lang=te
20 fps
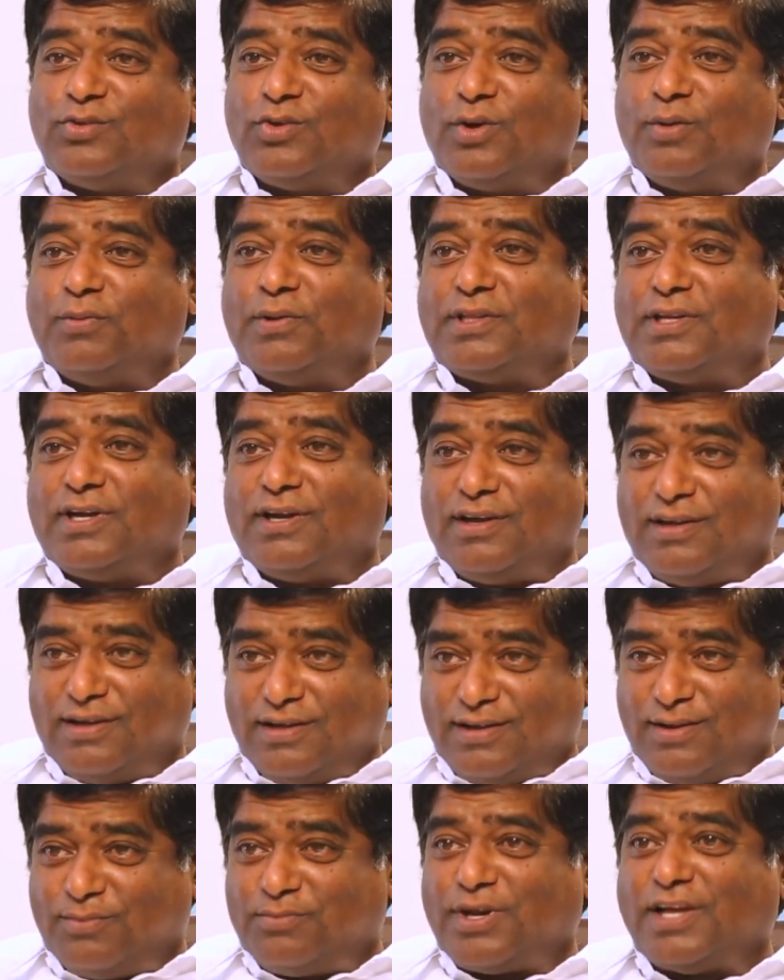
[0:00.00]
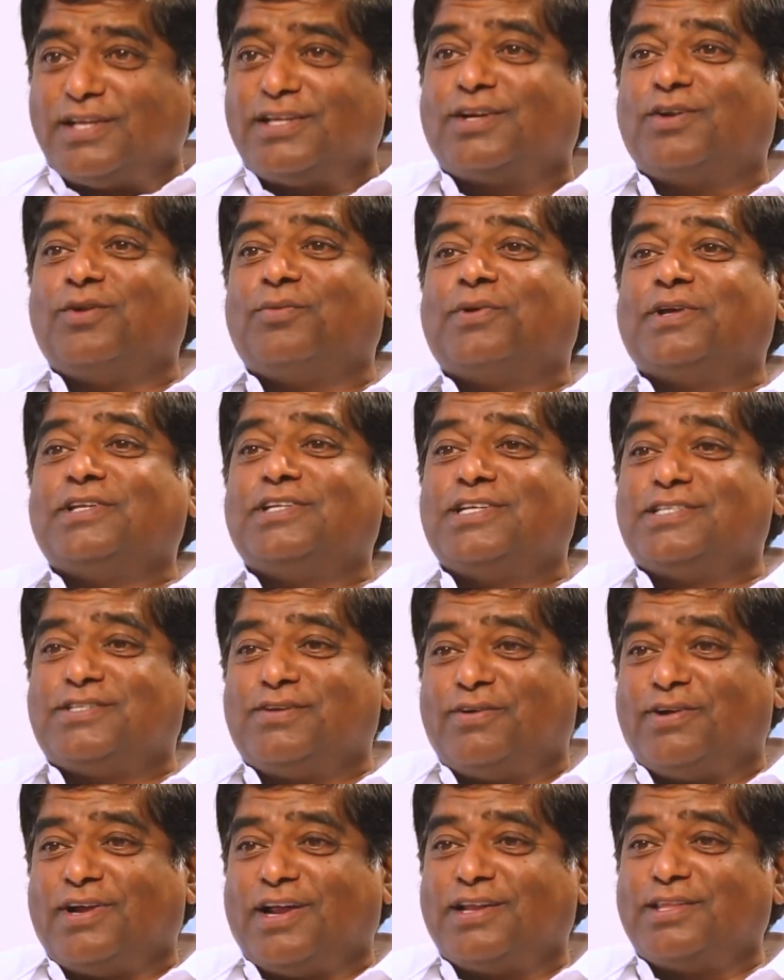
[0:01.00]
తుంగభద్ర ప్రాజెక్టులో
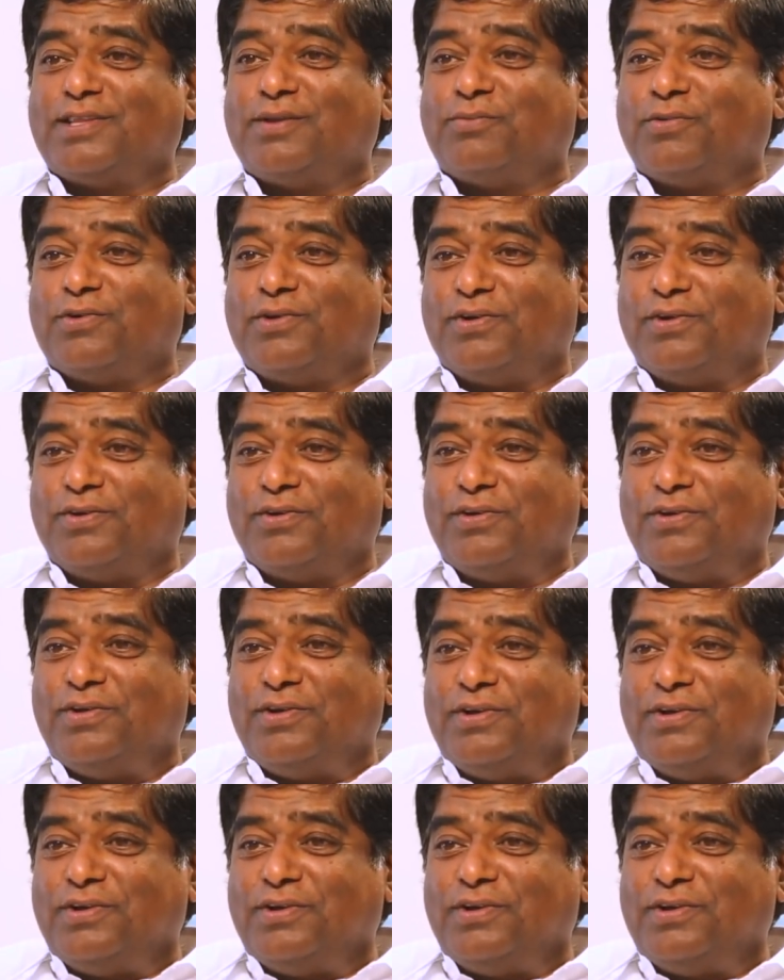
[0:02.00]
పనిచేసేవాడు అనంతపూర్లో